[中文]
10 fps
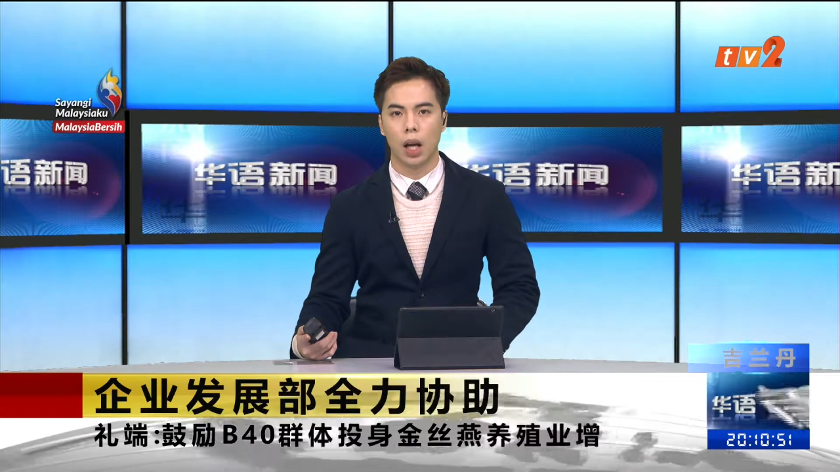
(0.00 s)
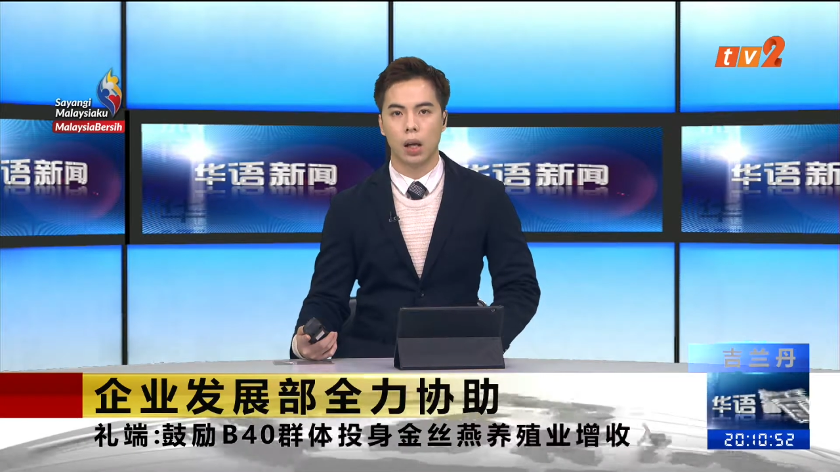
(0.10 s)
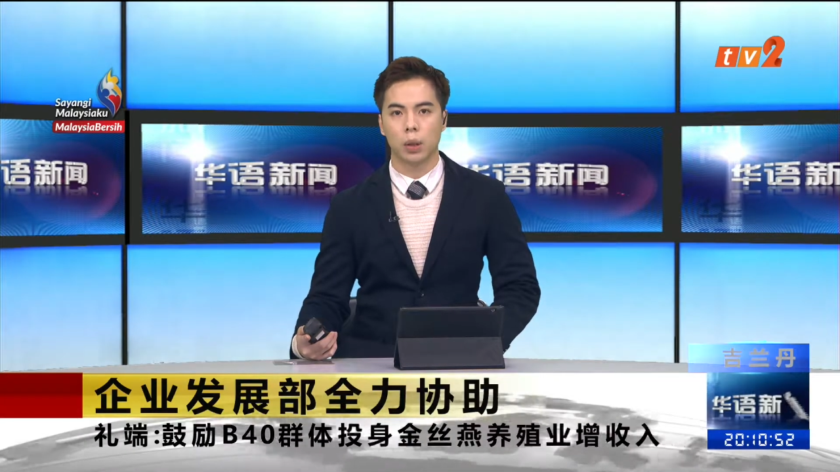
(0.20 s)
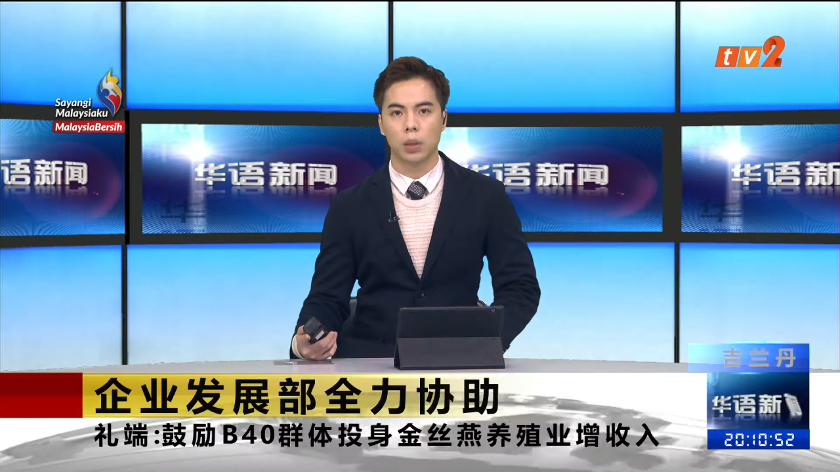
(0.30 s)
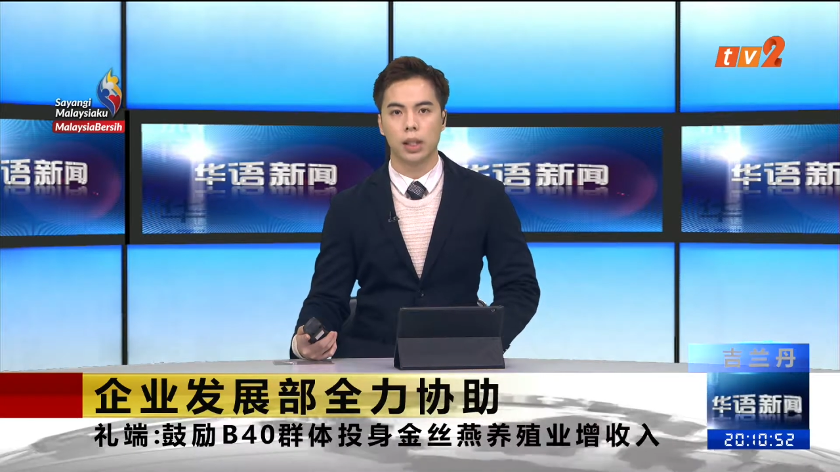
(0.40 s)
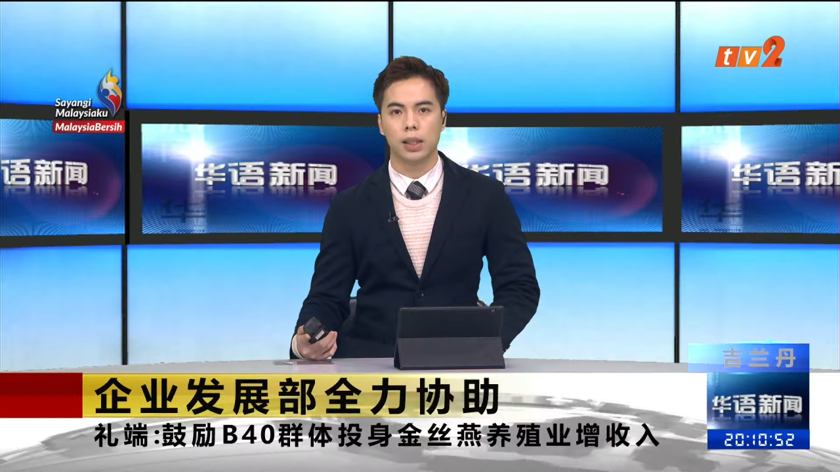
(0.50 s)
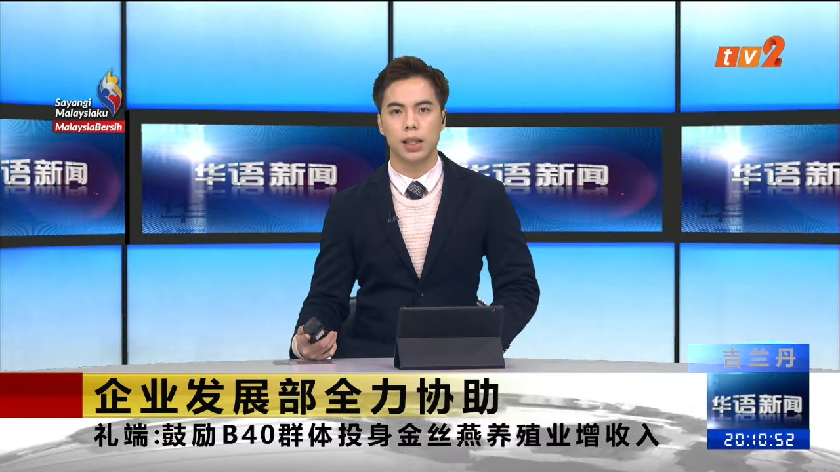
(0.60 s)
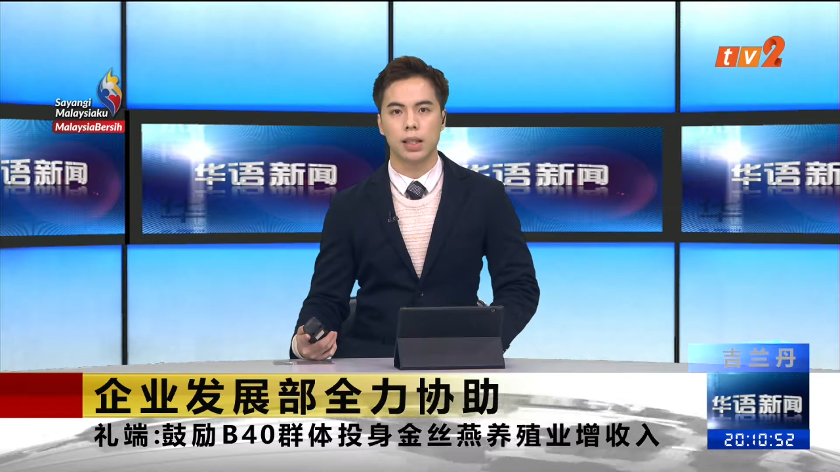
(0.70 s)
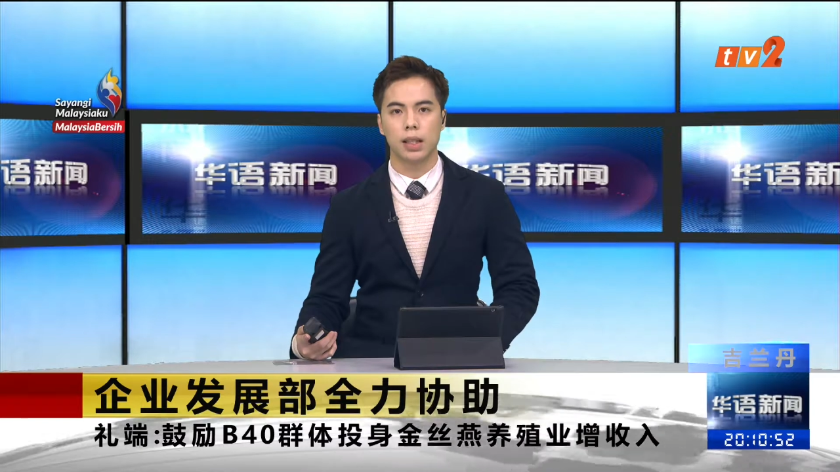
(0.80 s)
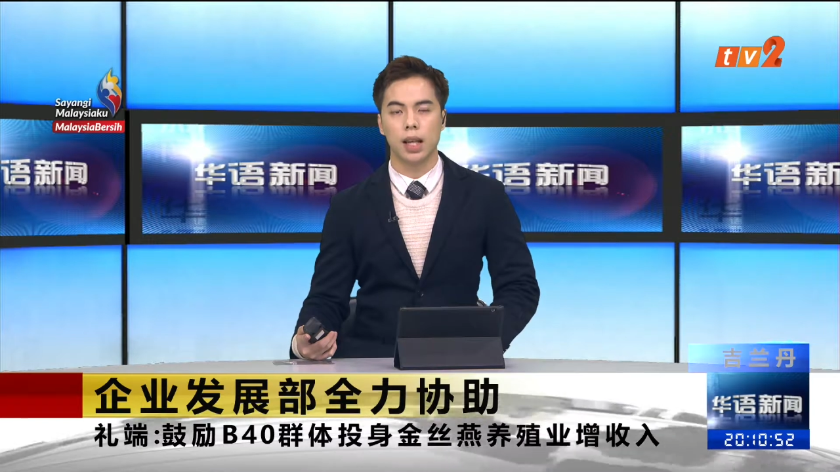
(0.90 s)
投身金
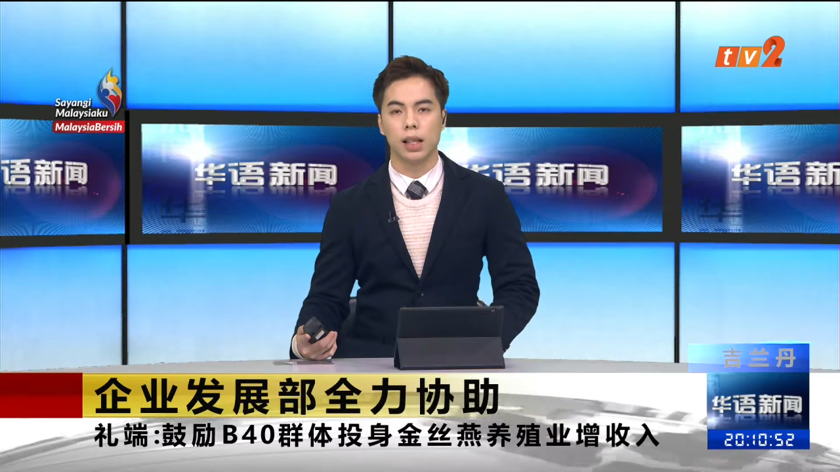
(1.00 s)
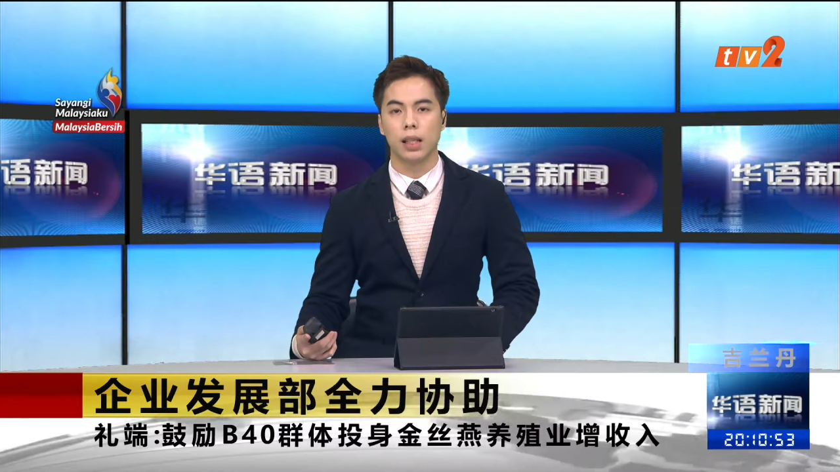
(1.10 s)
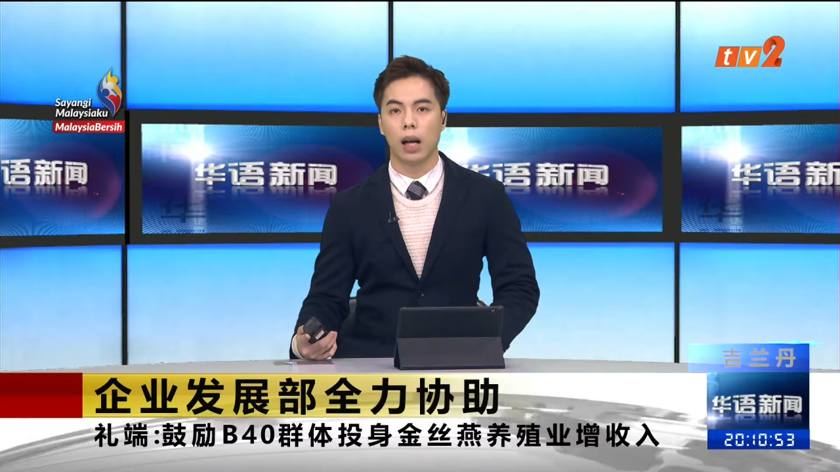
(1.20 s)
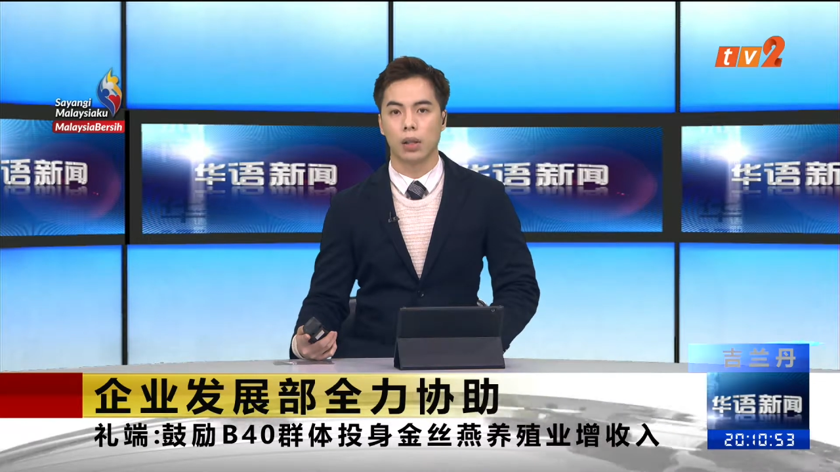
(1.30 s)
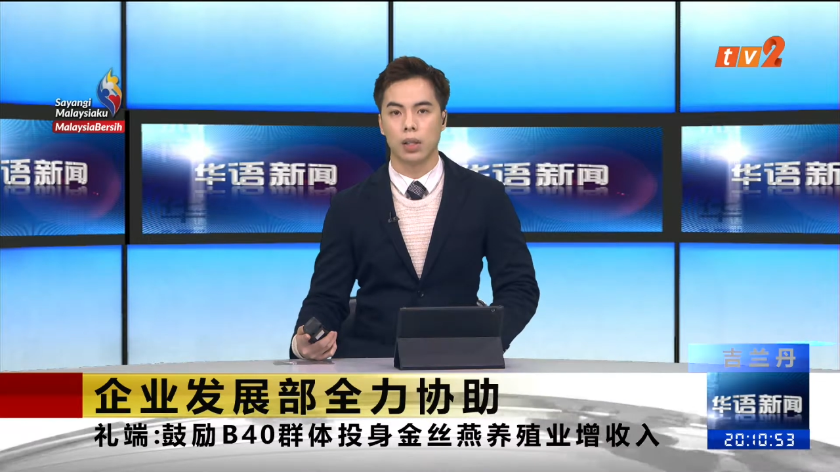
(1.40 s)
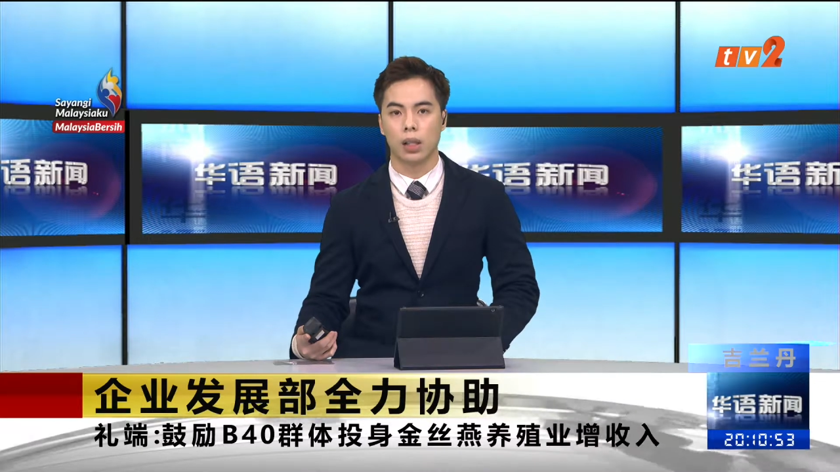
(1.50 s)
丝燕养殖